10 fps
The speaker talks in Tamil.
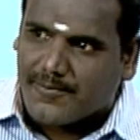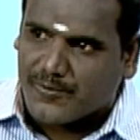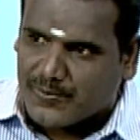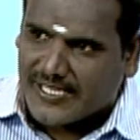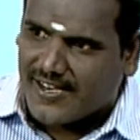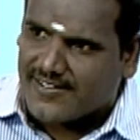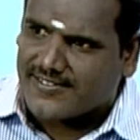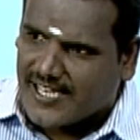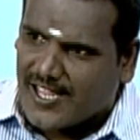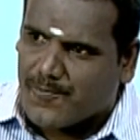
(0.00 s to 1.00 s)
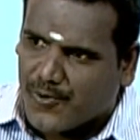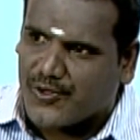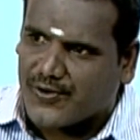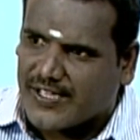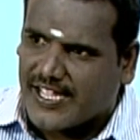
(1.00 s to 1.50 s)
நம்ம சரி சரியாக
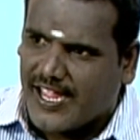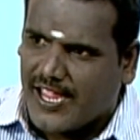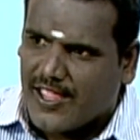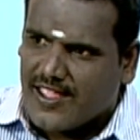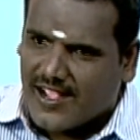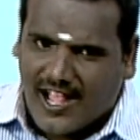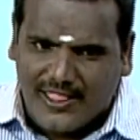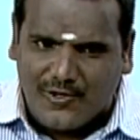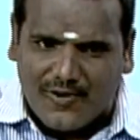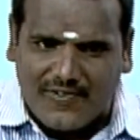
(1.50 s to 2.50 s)
புரிஞ்சுக்கணுங்க காந்தி ஒரு